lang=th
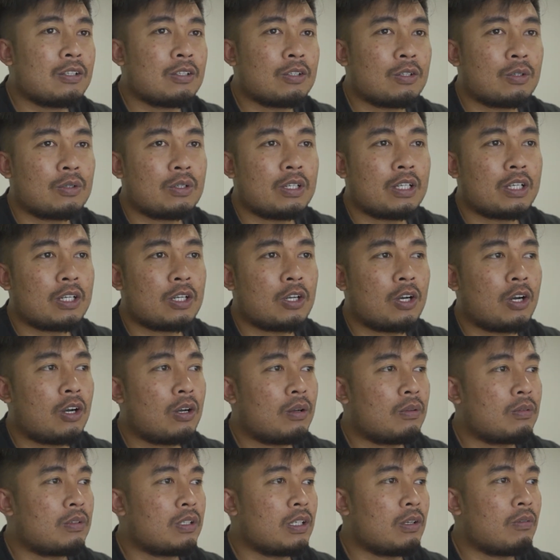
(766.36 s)
ตรงนี้ก็
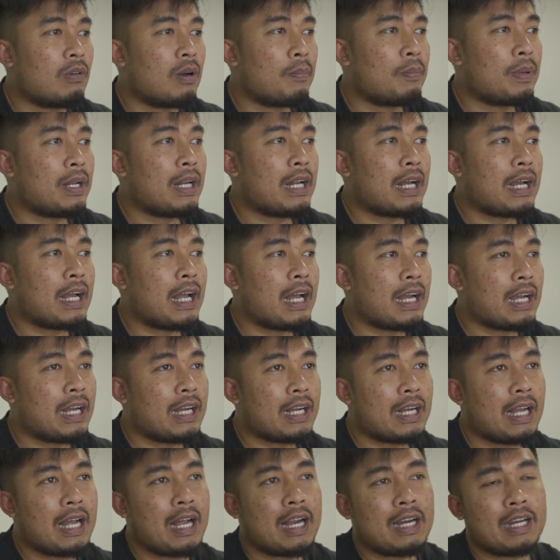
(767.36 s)
ถือว่าเป็นราคาก
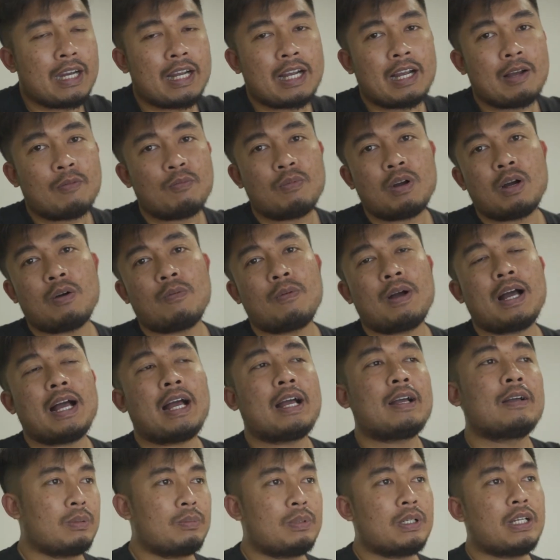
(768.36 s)
ลางๆนะครับหวังว่า
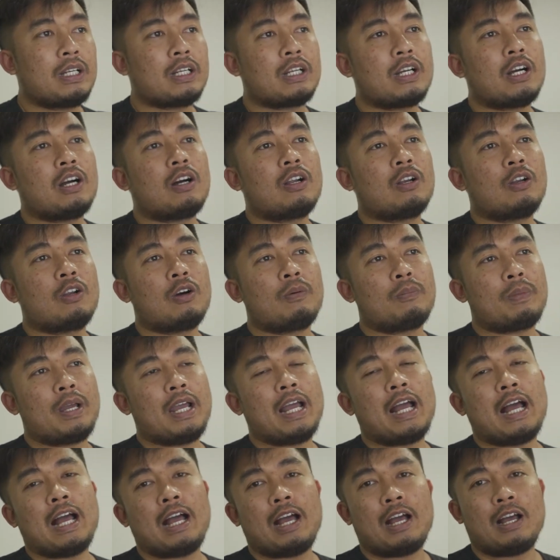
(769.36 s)
เพื่อนๆก็ลองไป
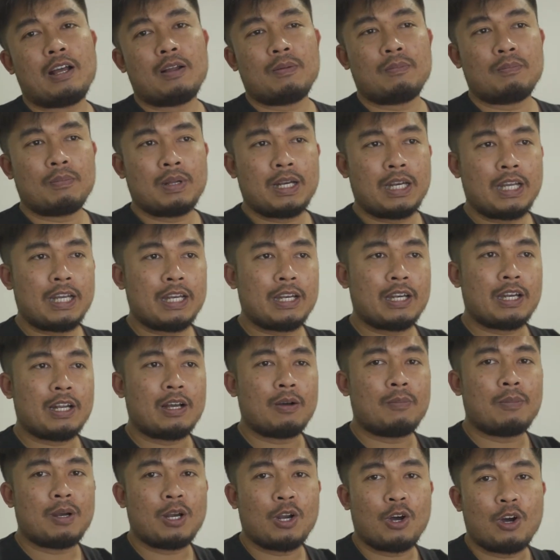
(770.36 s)
หามาเล่น
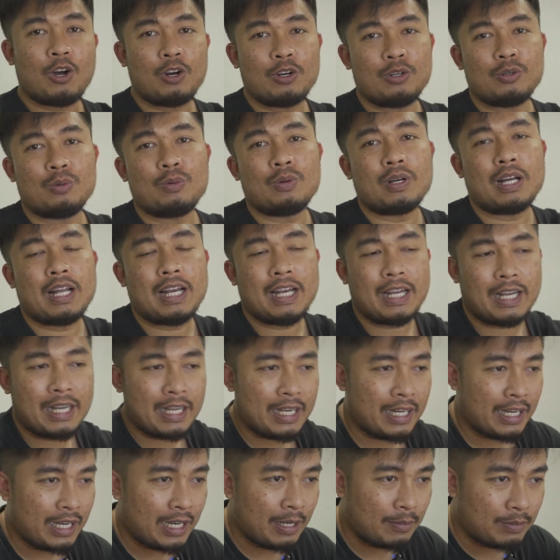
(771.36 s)
เอามาลองดูกันแล้วกั
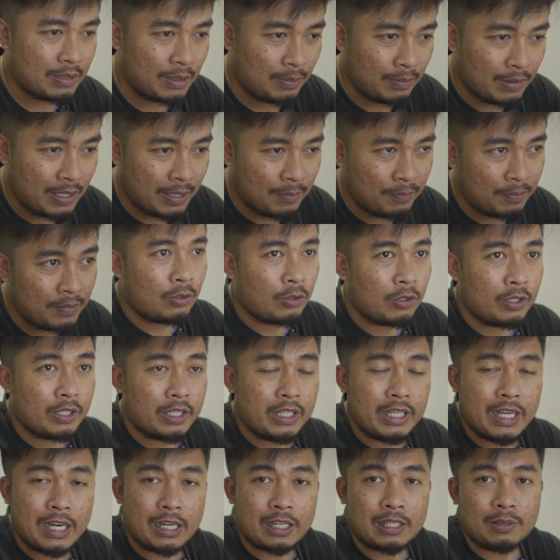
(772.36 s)
นนะครับสำหรับคน
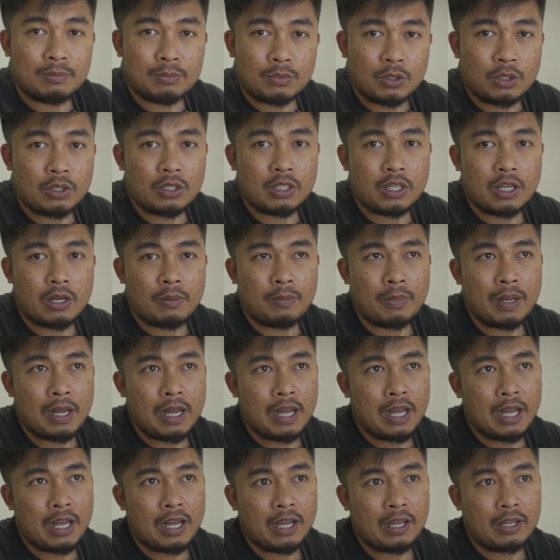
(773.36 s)
ที่อยากเริ่มต้นเข้ามา
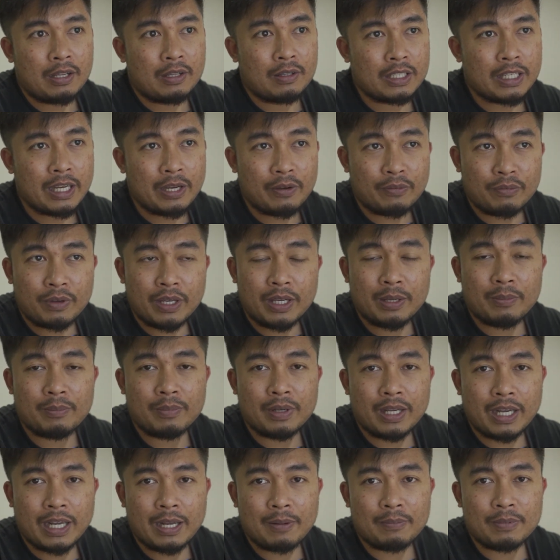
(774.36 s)
ใช้ฟิล์ม
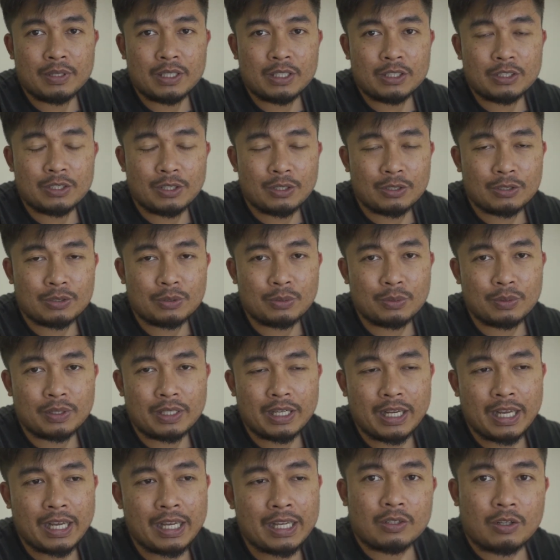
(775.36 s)
นะครับ
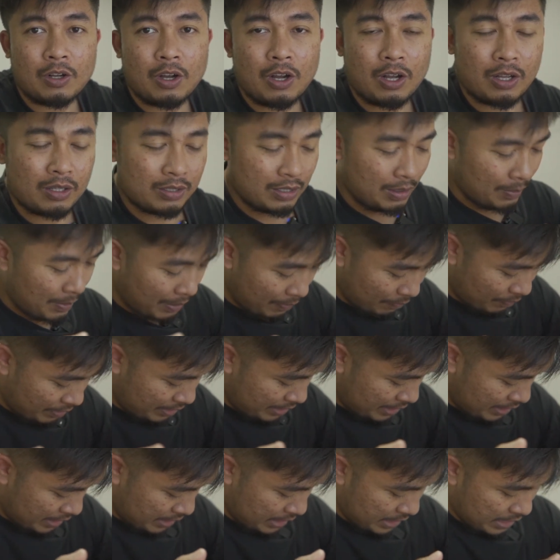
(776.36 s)
120นะก็สำหรับวัน
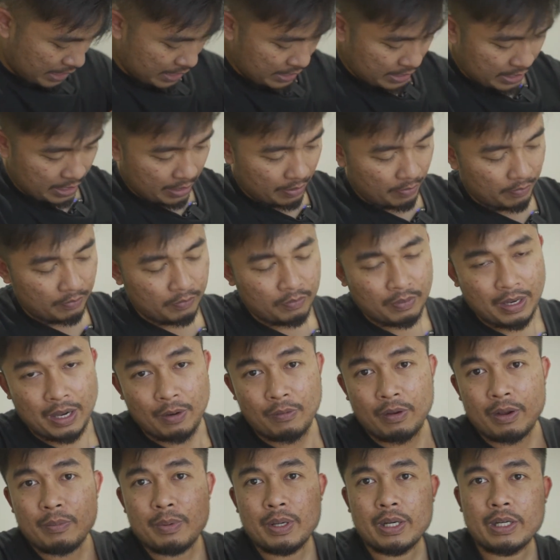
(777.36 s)
นี้ก็น่าจะฝาก
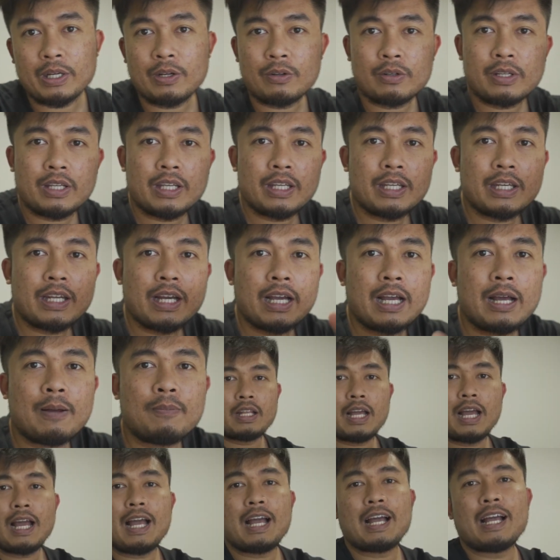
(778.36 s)
ไว้เพียงเท่านี้นะครับ
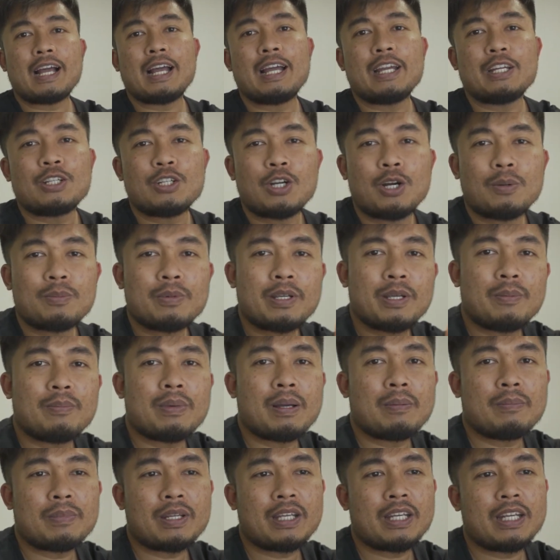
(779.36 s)
ถ้าใครชอบคลิปแบ
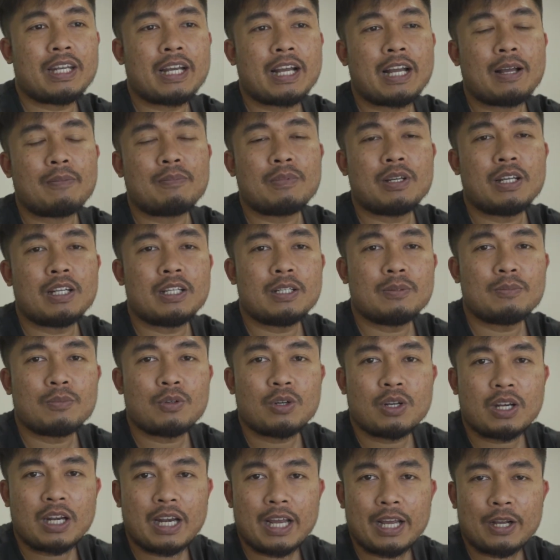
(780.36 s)
บนี้นะครับอย่าลืมก
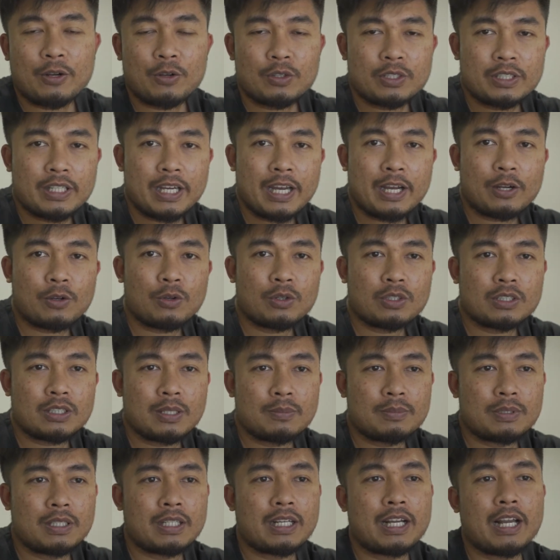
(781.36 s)
ดไลค์กดแชร์กด
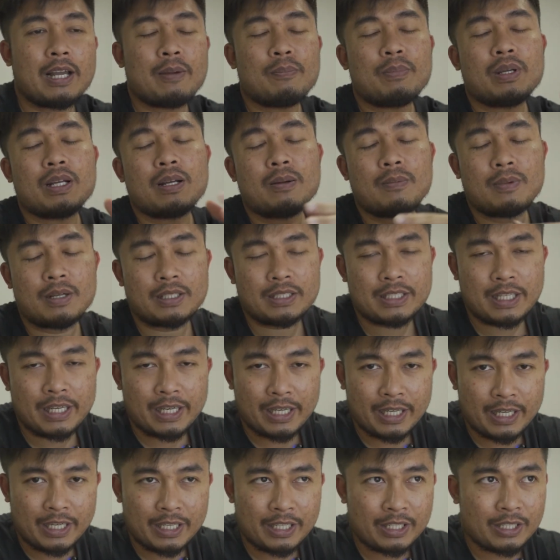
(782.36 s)
Subscribe เป็นกำลังใจ
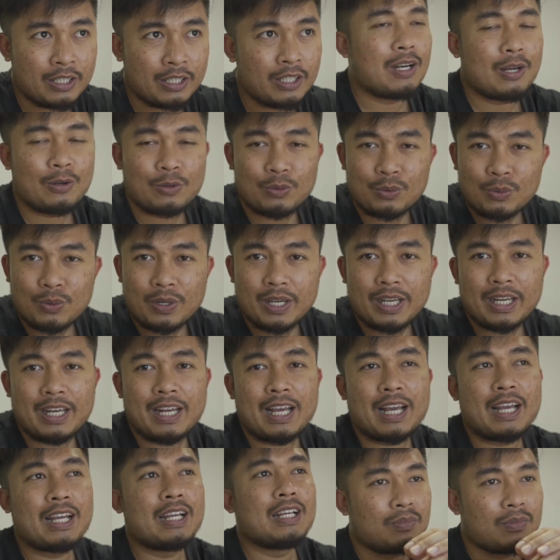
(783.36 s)
ให้เราด้วย
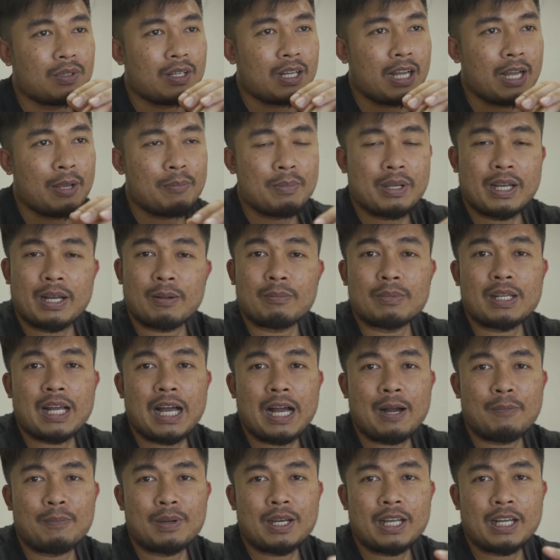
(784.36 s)
นะใครมีคำ
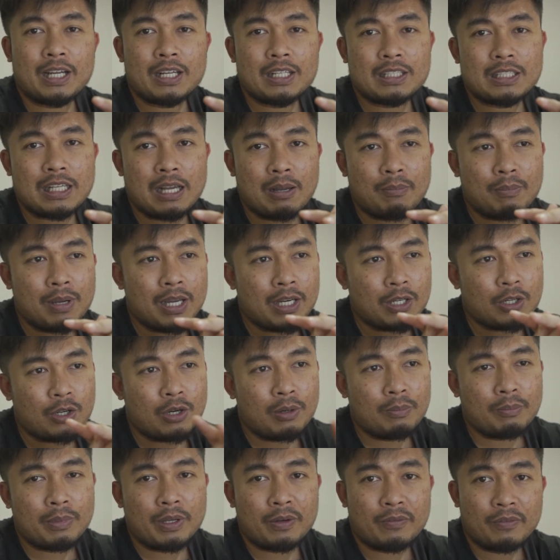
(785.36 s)
ถามอะไรก็สามารถคอ
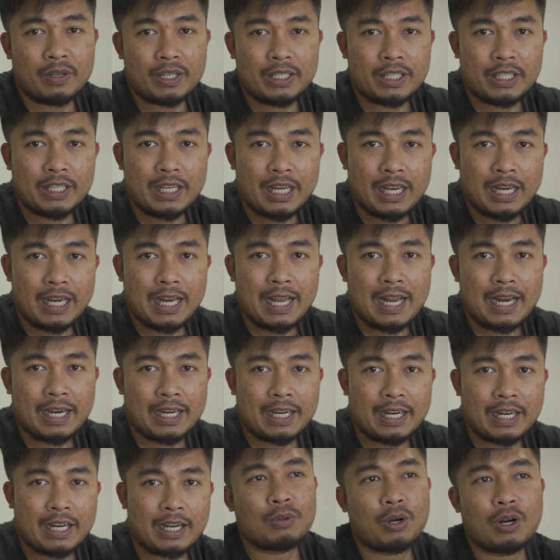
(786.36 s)
มเมนต์ไว้ที่ด้านล่าง
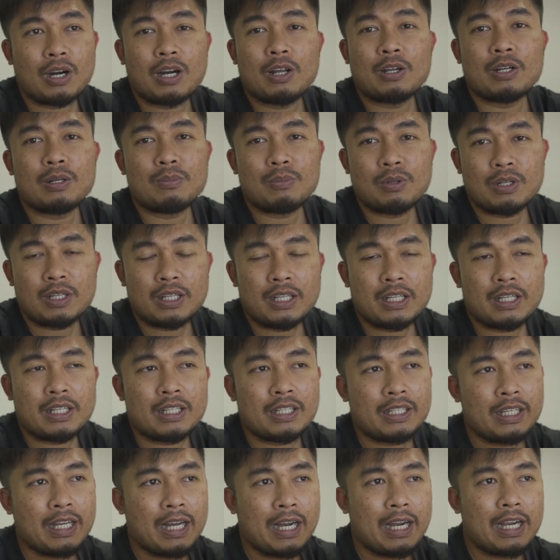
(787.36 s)
นะบอกเราได้หมดเลยหรื
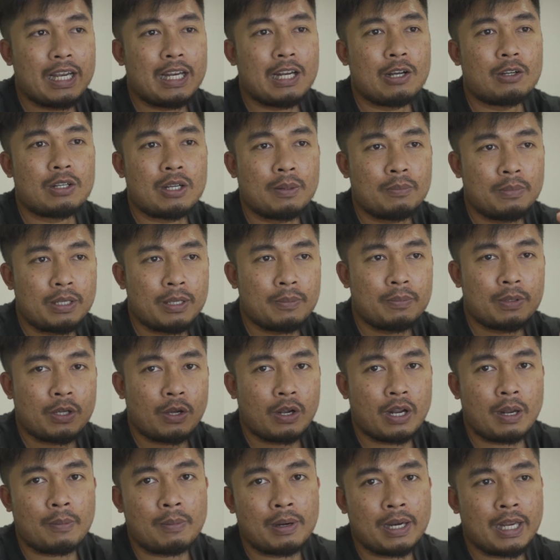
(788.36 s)
ออยากให้เราทำคลิปเกี่ย
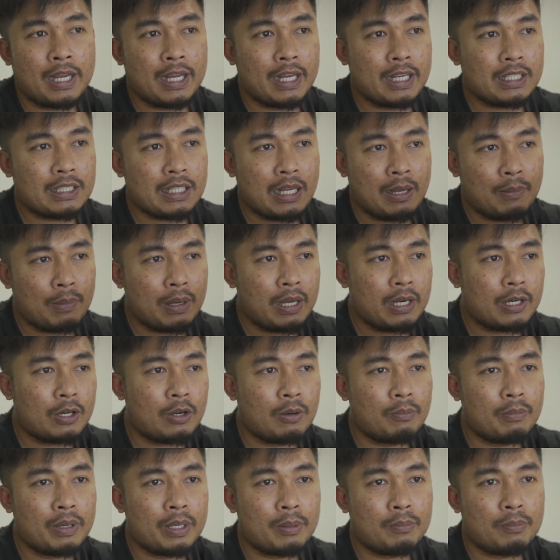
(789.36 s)
วกับอะไรก็สามารถคอ
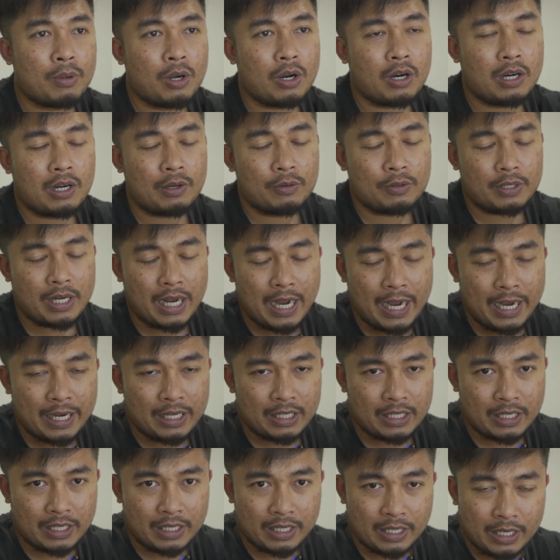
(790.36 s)
มเมนต์บอกเราได้
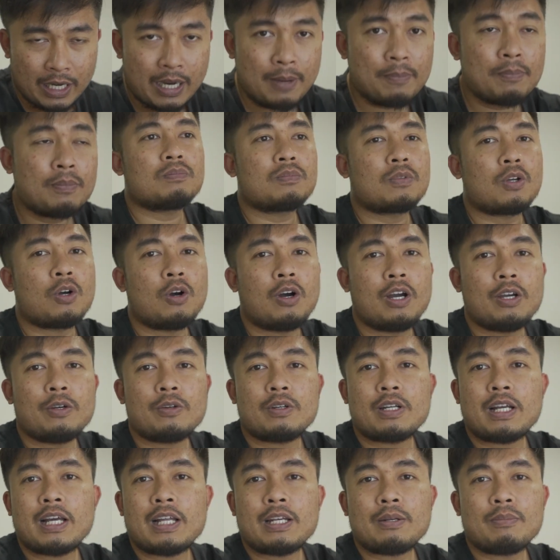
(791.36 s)
นะครับขอให้ทุ
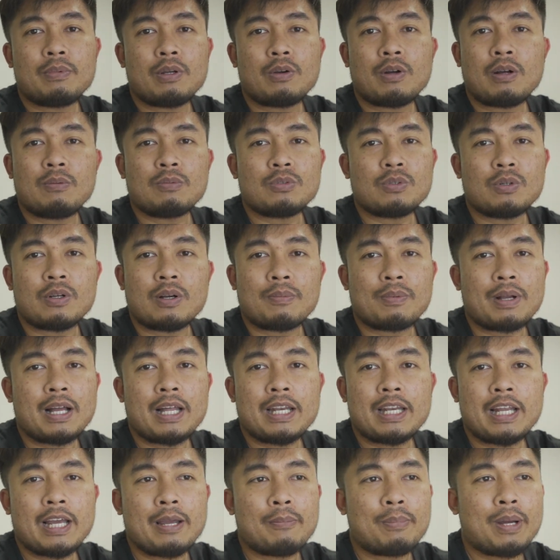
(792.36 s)
กท่านมีความสุขกับการ
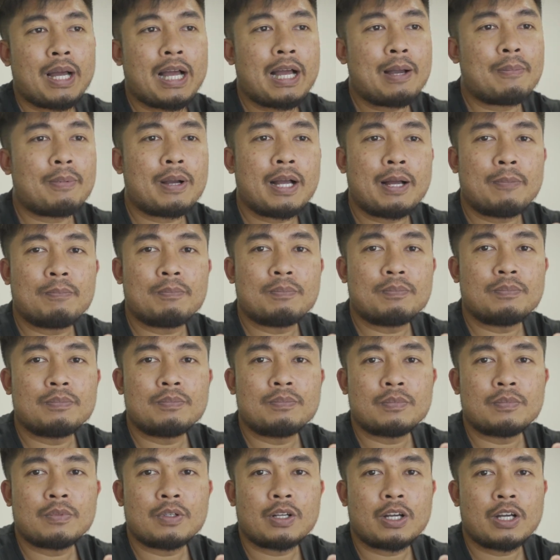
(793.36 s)
ถ่ายภาพครับ
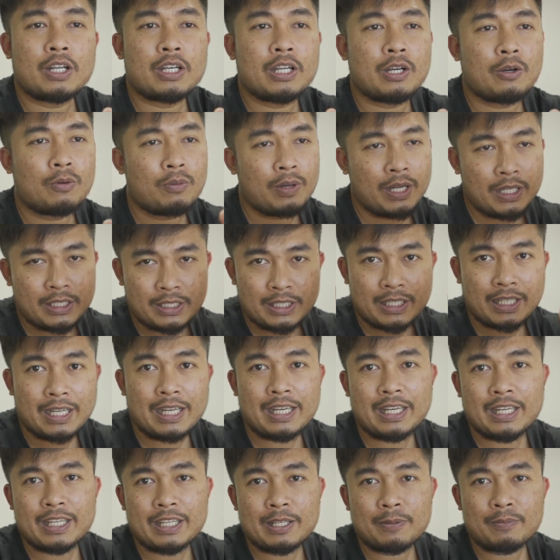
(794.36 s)
ก็เดี๋ยวไว้เจอกั
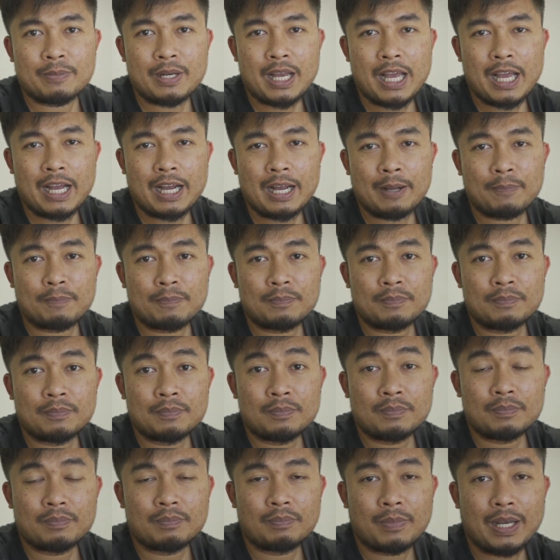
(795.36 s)
นในคลิปหน้าครับ
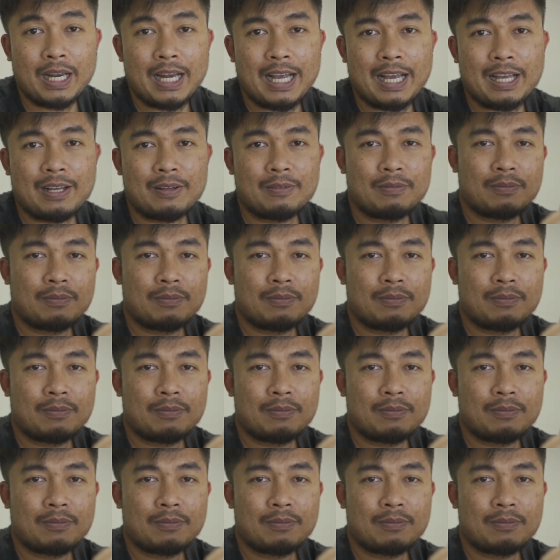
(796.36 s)
ไปละ